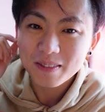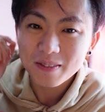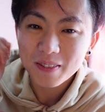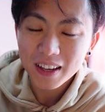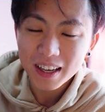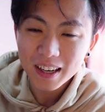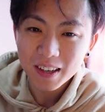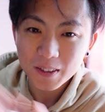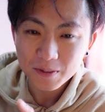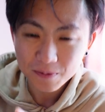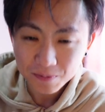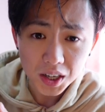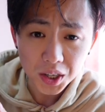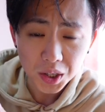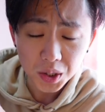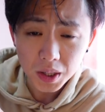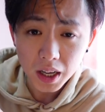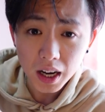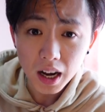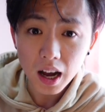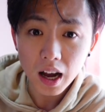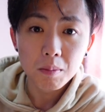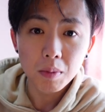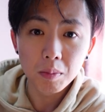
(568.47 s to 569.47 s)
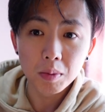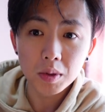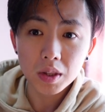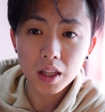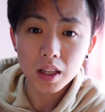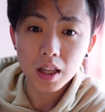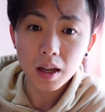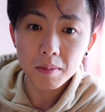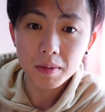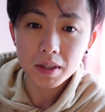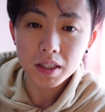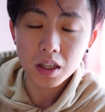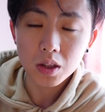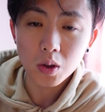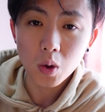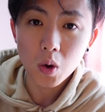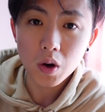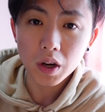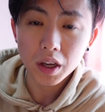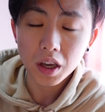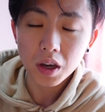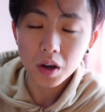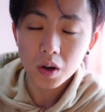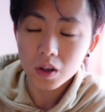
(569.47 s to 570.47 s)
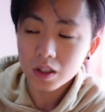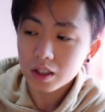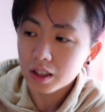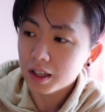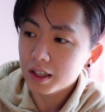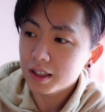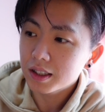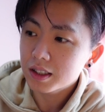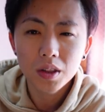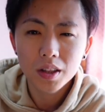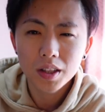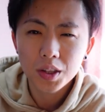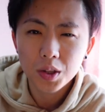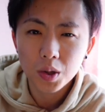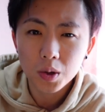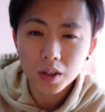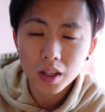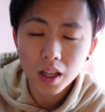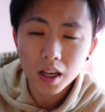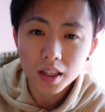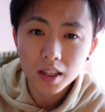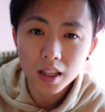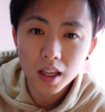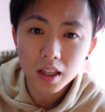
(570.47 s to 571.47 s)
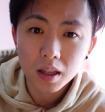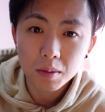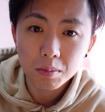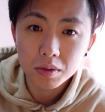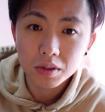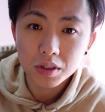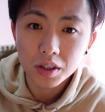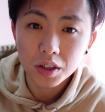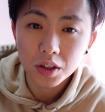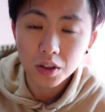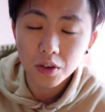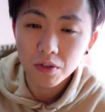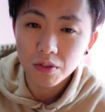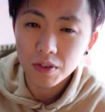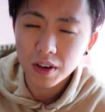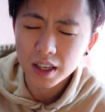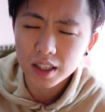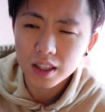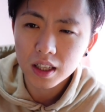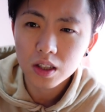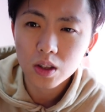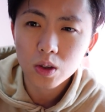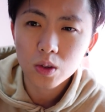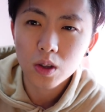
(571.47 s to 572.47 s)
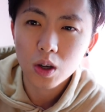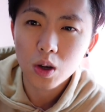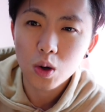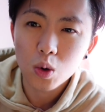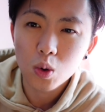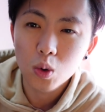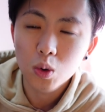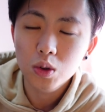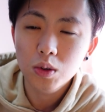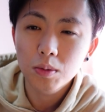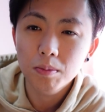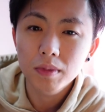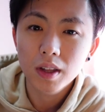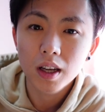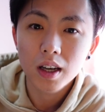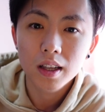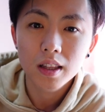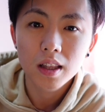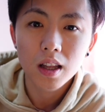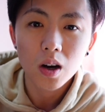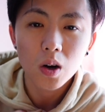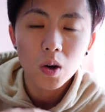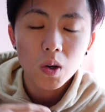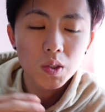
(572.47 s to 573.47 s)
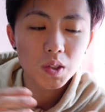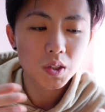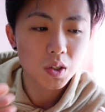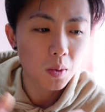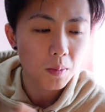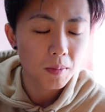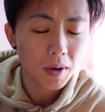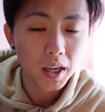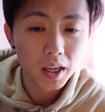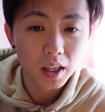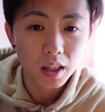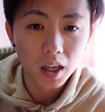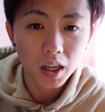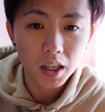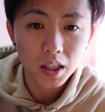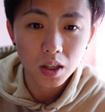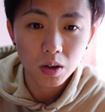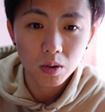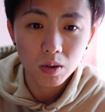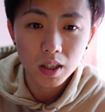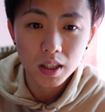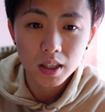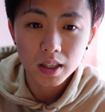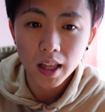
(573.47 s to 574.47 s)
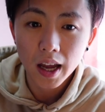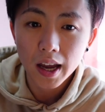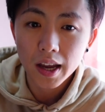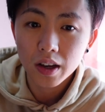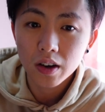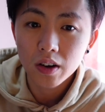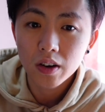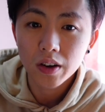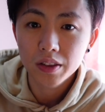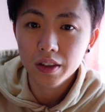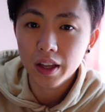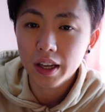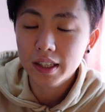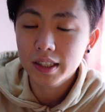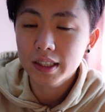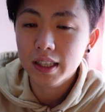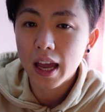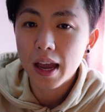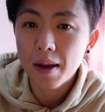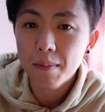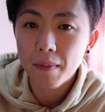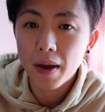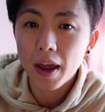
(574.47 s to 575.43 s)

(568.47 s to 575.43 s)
Pero, yun na nga. Pupunta na kami sa Don Quixotes. Dito ko na lang tatapusin tong vlog na to. Nagugutom na rin ako. So, magkita-kita ulit tayo next time.